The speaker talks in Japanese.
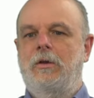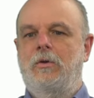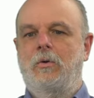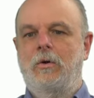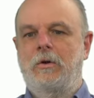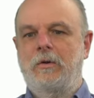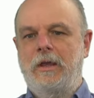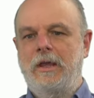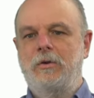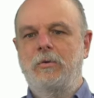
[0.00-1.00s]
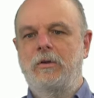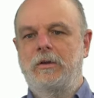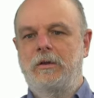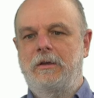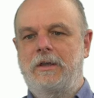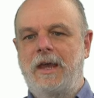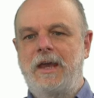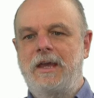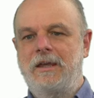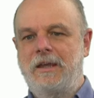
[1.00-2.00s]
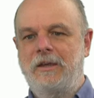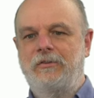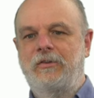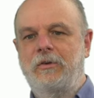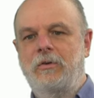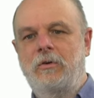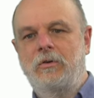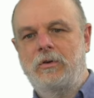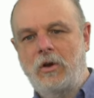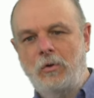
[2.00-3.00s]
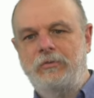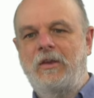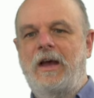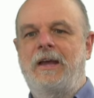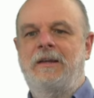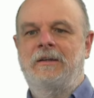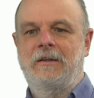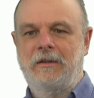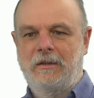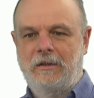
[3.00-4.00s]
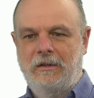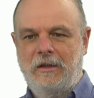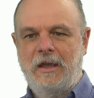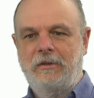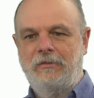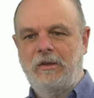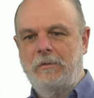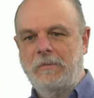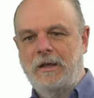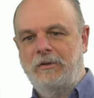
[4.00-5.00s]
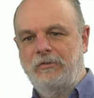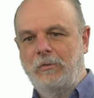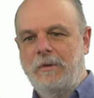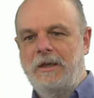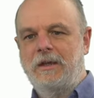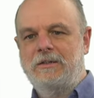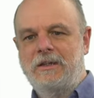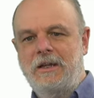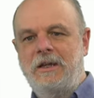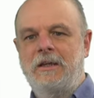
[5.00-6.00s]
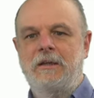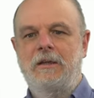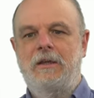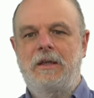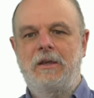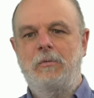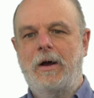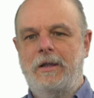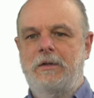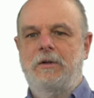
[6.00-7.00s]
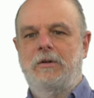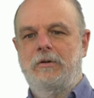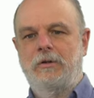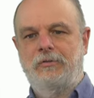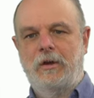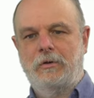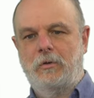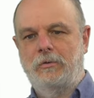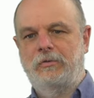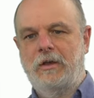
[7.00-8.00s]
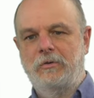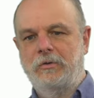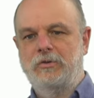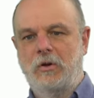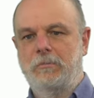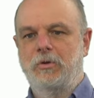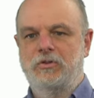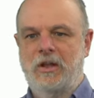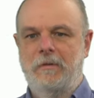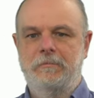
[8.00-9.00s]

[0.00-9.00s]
これイコール ke0 コサイン kz マイナスオメガ t EY になるんですね。この最後の term として。